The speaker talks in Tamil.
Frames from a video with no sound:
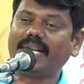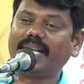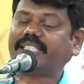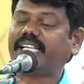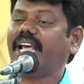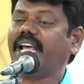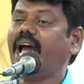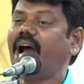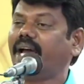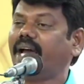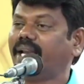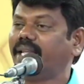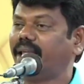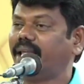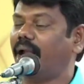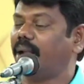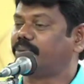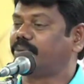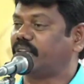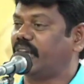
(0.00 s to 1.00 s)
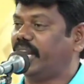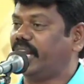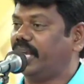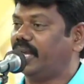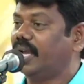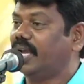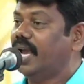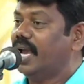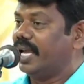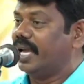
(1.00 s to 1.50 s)
பிரச்சனையாக இருந்தாலும் சரி
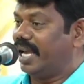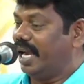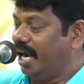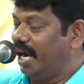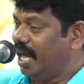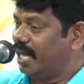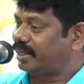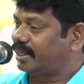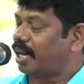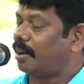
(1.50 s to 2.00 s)
ஈழ